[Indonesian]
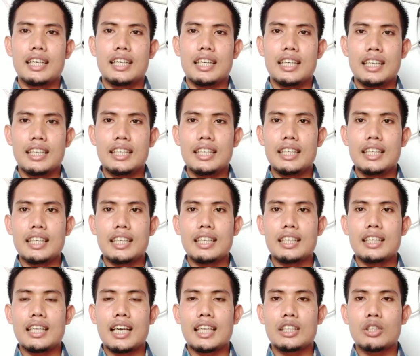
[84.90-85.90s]

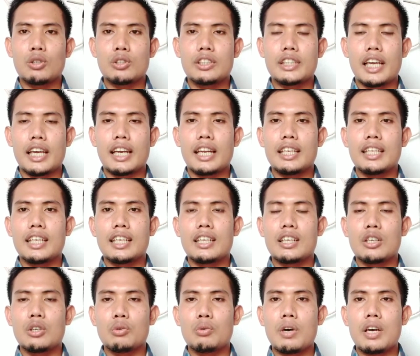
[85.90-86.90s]
lendir atau cairan yang
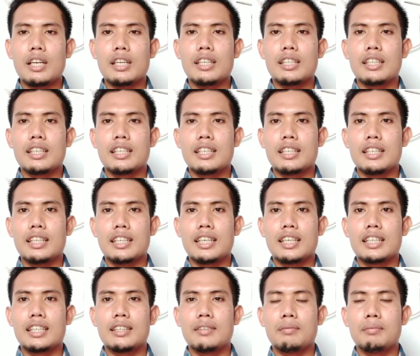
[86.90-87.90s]
keluar
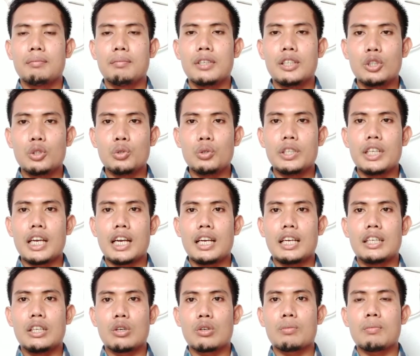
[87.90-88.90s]
dengan bentuk
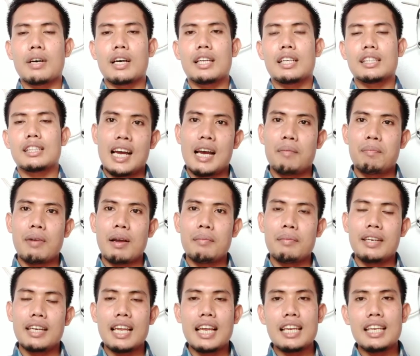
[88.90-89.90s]
yang normal.
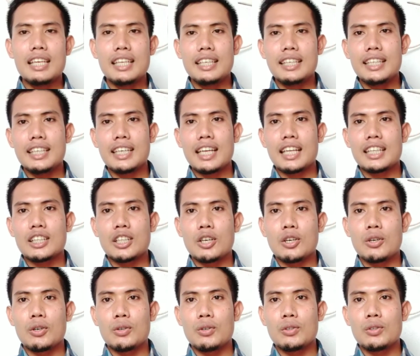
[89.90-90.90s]
Apabila lendir
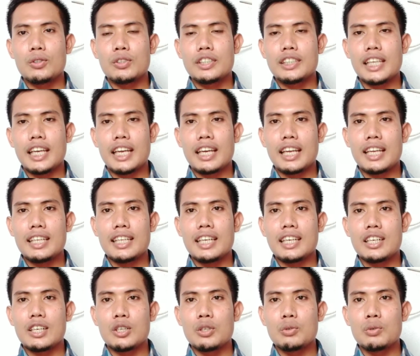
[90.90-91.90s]
atau cairan
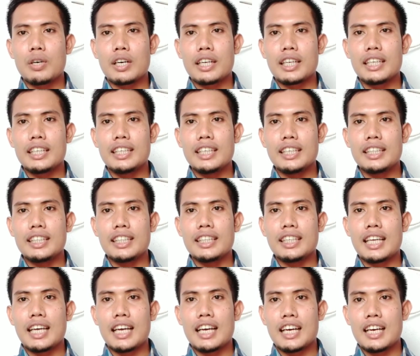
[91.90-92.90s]
yang keluar ini
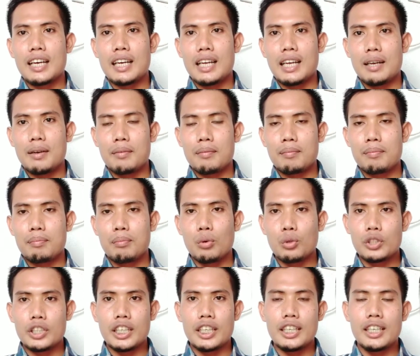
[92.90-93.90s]
tidak
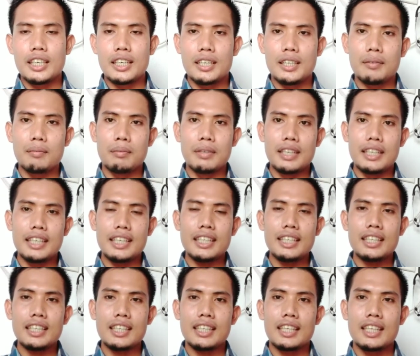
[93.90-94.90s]
putih
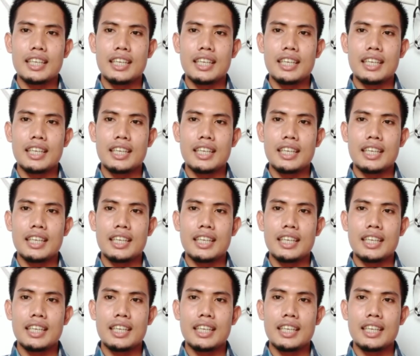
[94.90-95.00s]
bening,